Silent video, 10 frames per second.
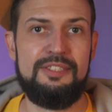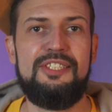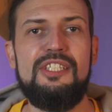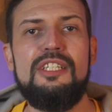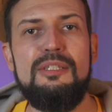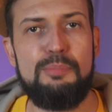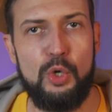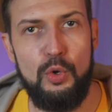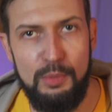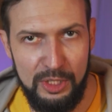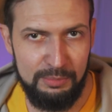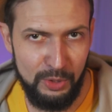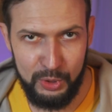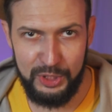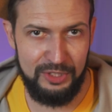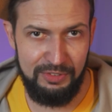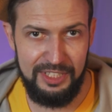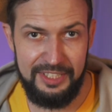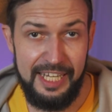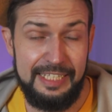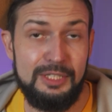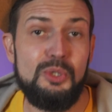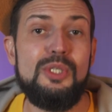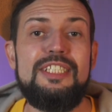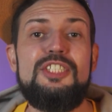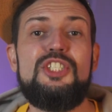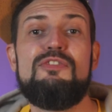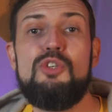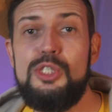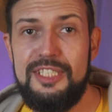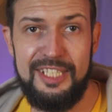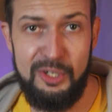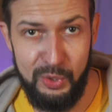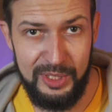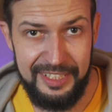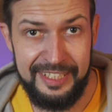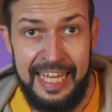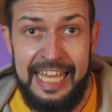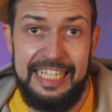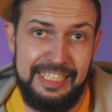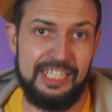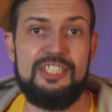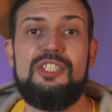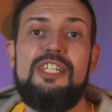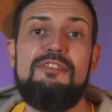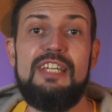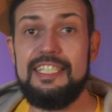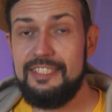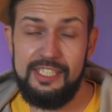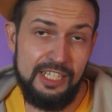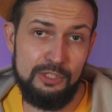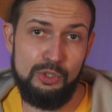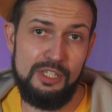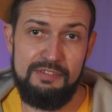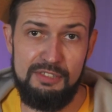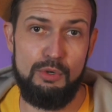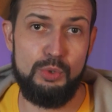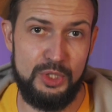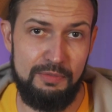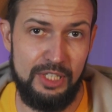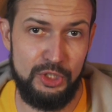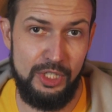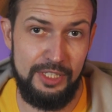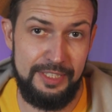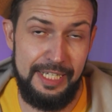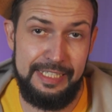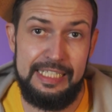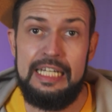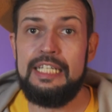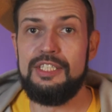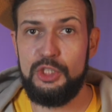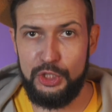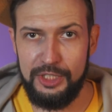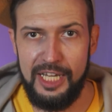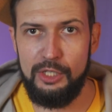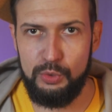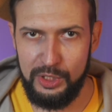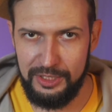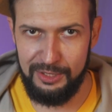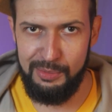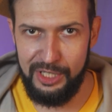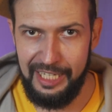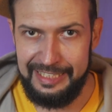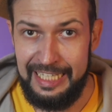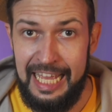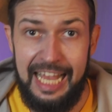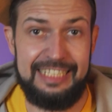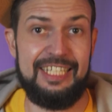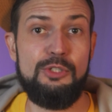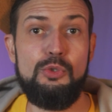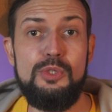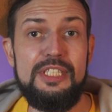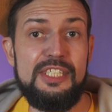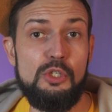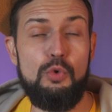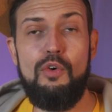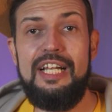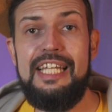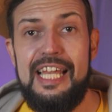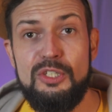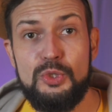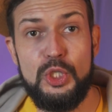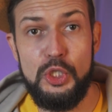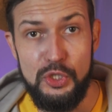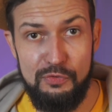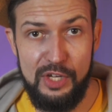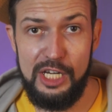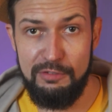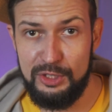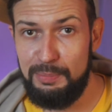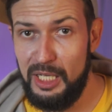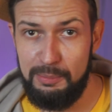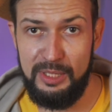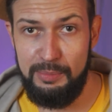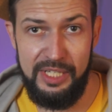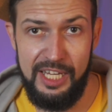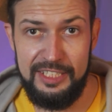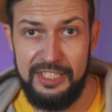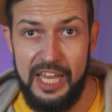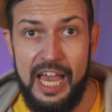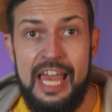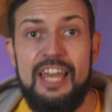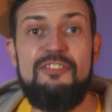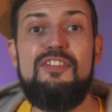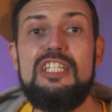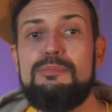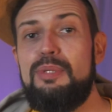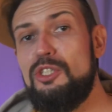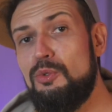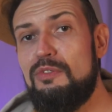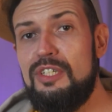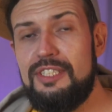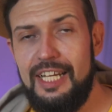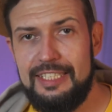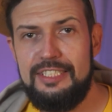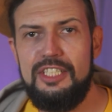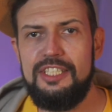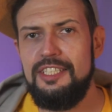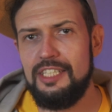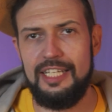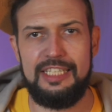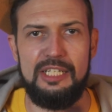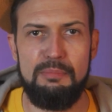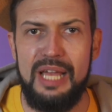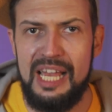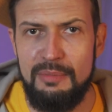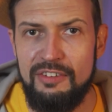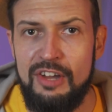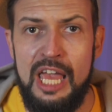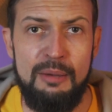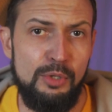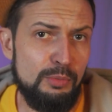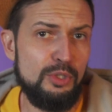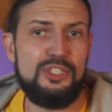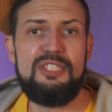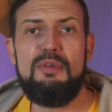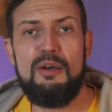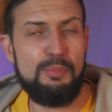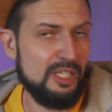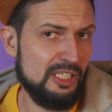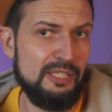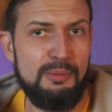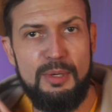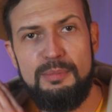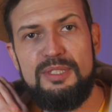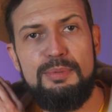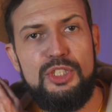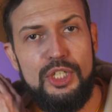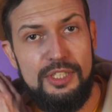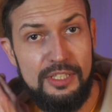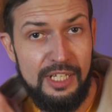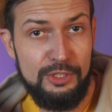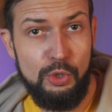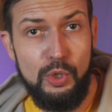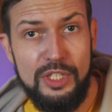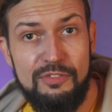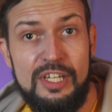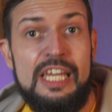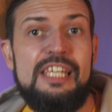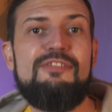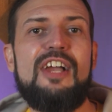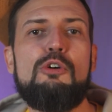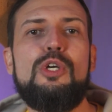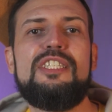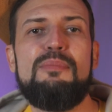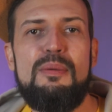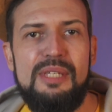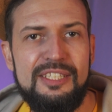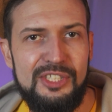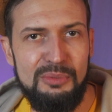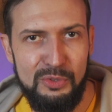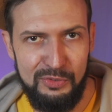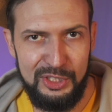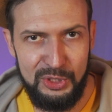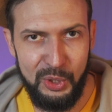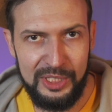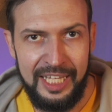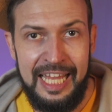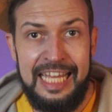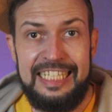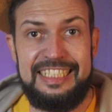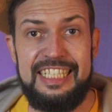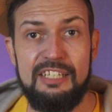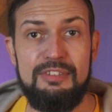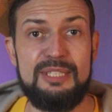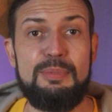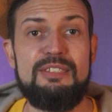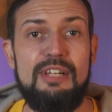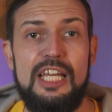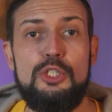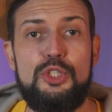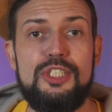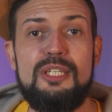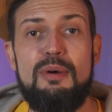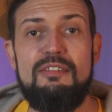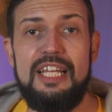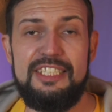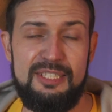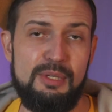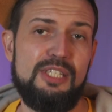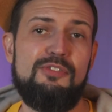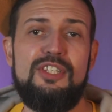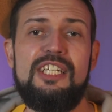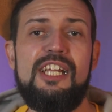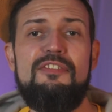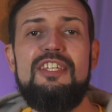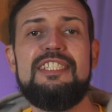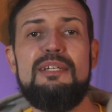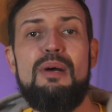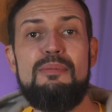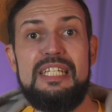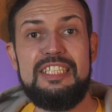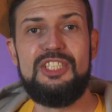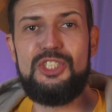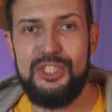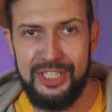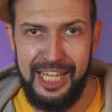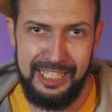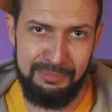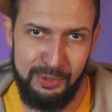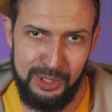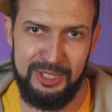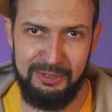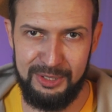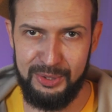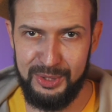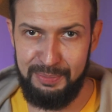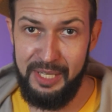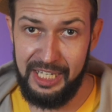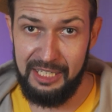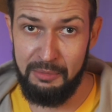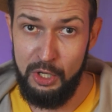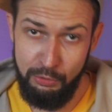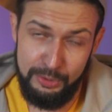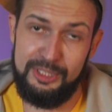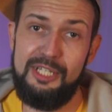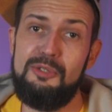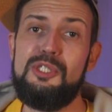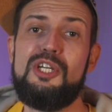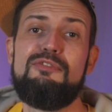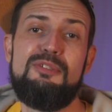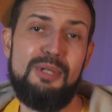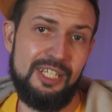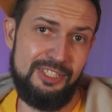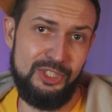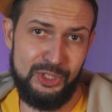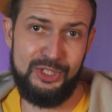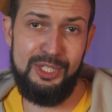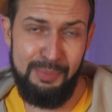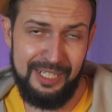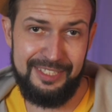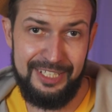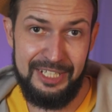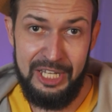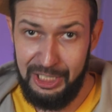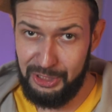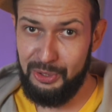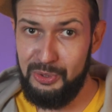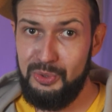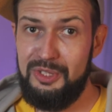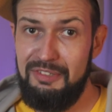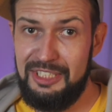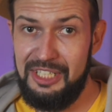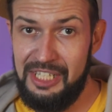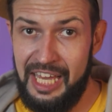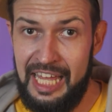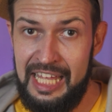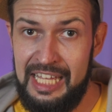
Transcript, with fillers: Дилан пробует множество идей, но ничего не заходит. И некоторые инвесторы, которые в него уже вложили деньги, начинают их забирать. А сотрудники увольняются, не веря в успех предприятия. Фил придумывает разные генераторы мемов, пробует себя в программном обеспечении для дронов, и в какой-то момент ему везет. Сервис, позволяющий добавлять себя на фотографии с Обамой, начинает пользоваться успехом у сторонников демократической партии, что неудивительно.